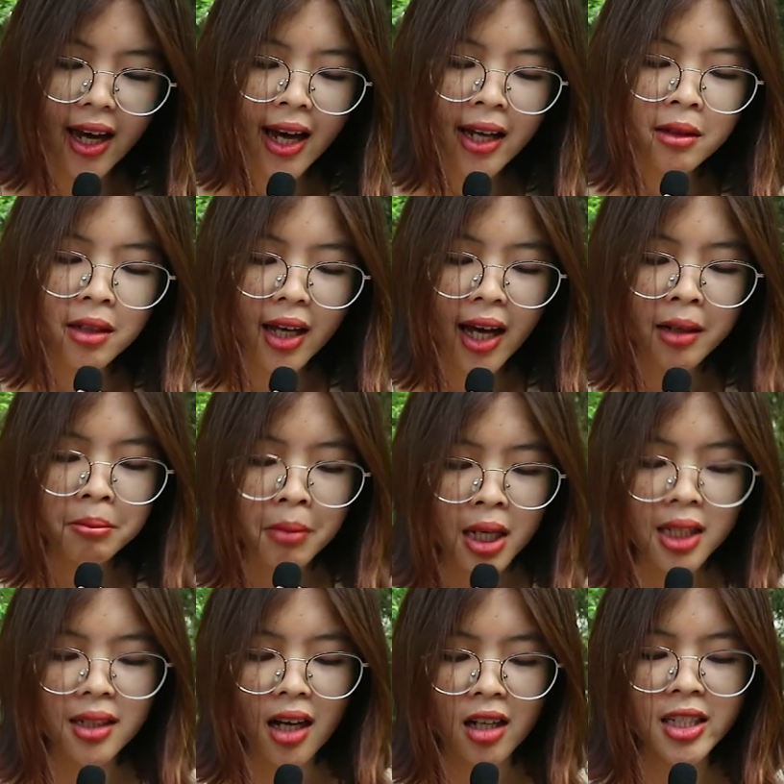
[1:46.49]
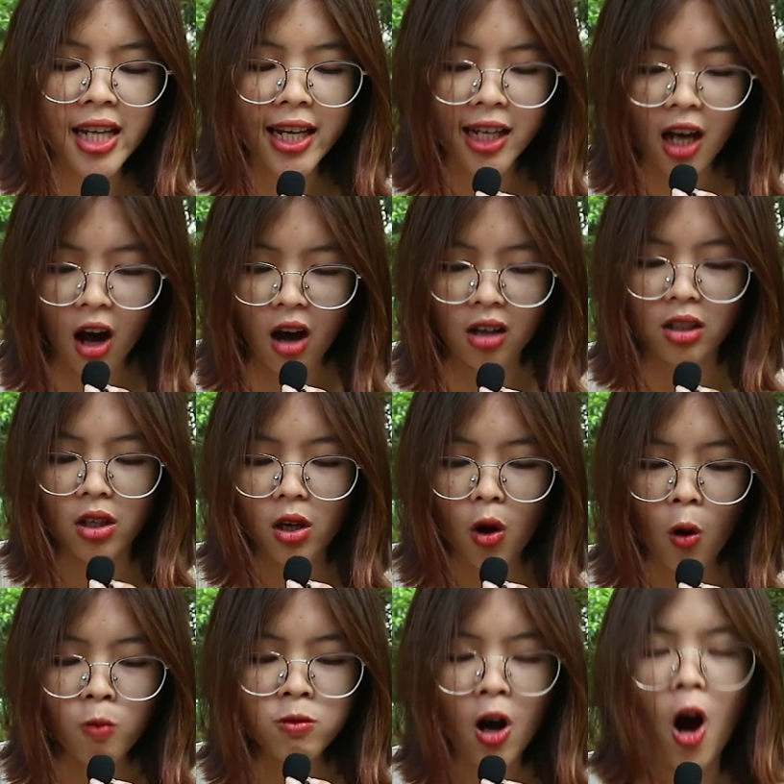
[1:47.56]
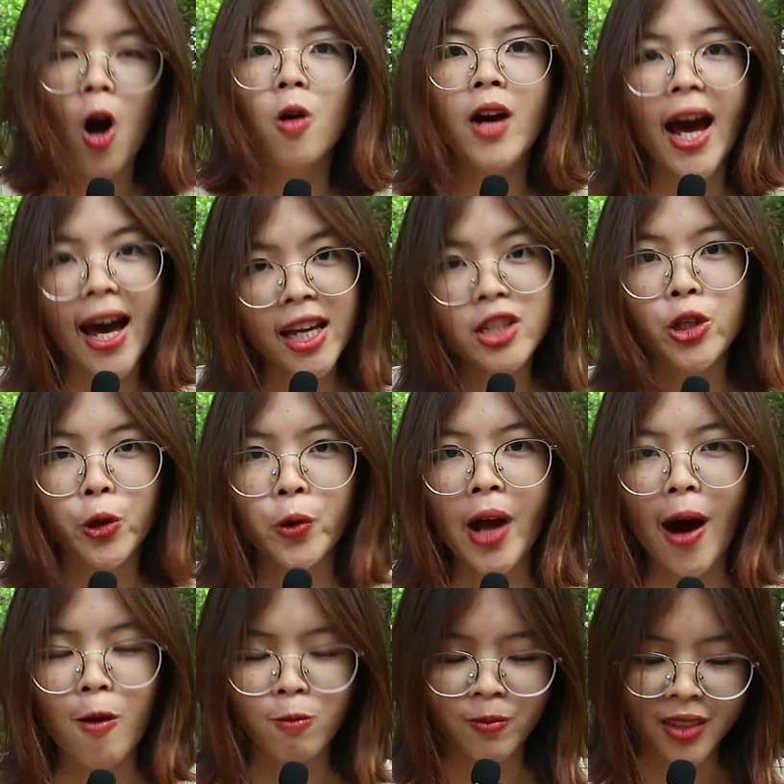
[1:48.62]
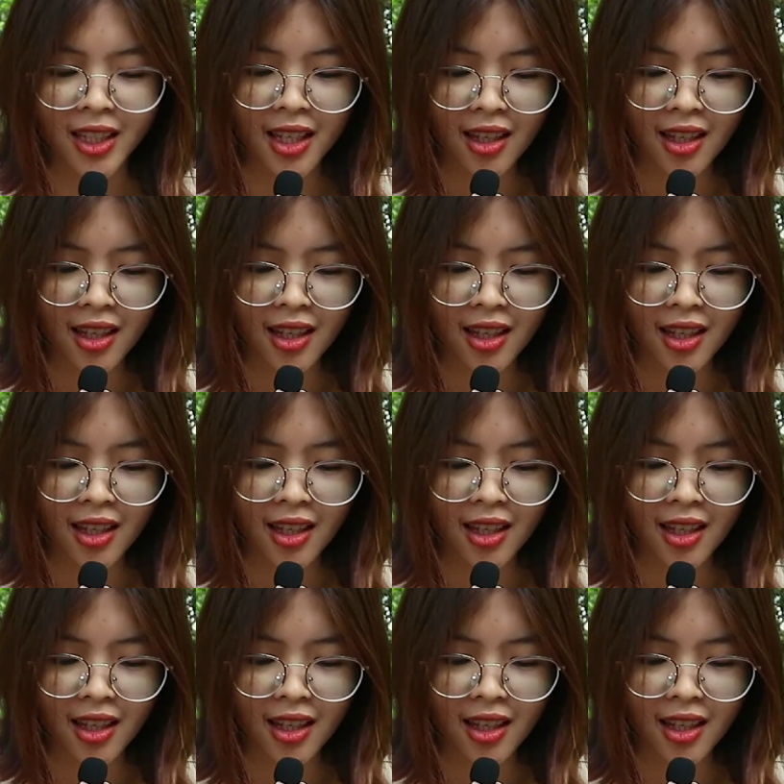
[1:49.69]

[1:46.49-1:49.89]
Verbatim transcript: Anh, anh Minh ở Sài Gòn ủng hộ hai triệu đồng.